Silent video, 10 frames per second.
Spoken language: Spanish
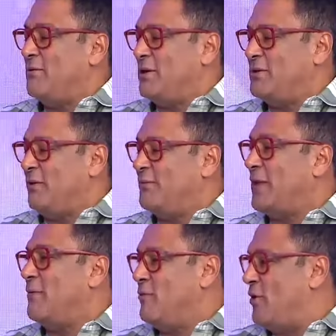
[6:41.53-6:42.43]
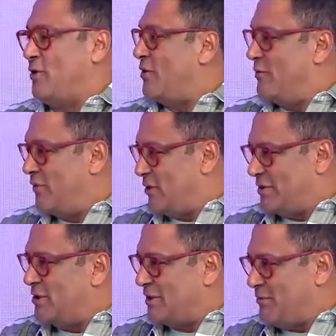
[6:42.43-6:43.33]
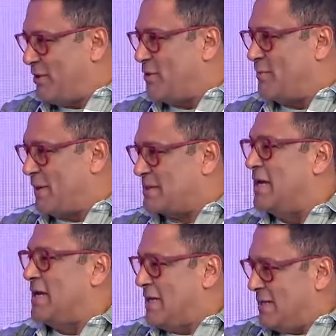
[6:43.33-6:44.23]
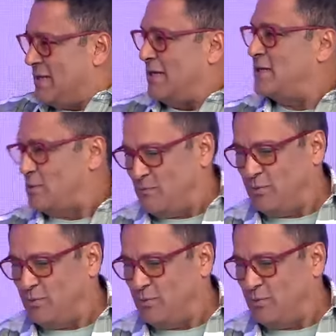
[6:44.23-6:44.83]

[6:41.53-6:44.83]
no es de oftalmólogos, no, no te preocupes es un